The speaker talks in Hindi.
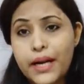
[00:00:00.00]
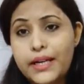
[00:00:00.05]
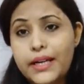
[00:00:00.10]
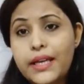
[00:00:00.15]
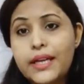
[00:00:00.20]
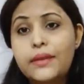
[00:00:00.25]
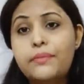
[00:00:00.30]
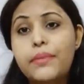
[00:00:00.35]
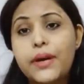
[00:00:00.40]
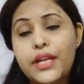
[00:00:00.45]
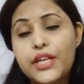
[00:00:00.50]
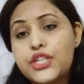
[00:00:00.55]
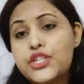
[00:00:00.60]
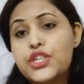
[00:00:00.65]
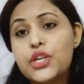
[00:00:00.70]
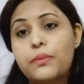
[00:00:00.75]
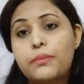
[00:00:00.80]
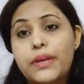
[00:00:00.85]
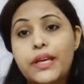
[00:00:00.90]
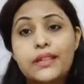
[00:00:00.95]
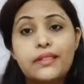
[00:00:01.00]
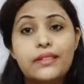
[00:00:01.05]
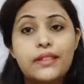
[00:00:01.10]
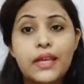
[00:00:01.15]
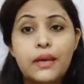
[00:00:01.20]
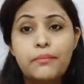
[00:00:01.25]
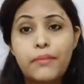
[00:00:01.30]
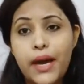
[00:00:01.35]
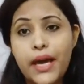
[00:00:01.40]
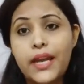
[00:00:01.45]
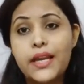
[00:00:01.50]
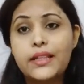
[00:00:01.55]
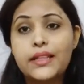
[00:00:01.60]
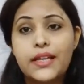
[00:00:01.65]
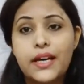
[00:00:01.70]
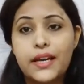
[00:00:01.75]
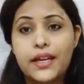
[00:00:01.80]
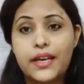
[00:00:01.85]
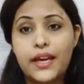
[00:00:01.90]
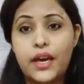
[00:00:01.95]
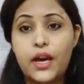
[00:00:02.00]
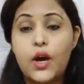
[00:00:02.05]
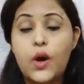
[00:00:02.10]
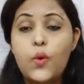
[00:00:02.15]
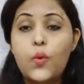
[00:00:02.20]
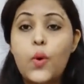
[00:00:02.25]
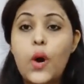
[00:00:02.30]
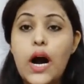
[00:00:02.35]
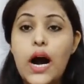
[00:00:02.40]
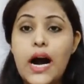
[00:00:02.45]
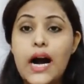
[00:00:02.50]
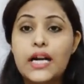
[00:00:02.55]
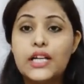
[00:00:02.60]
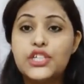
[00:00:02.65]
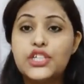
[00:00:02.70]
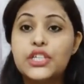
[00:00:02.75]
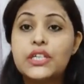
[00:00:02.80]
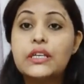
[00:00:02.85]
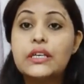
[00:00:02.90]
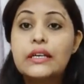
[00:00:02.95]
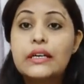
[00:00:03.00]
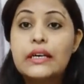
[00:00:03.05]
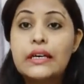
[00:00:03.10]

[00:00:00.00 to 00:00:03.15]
कठिन परिश्रम कितनी मेहनत करके वो आज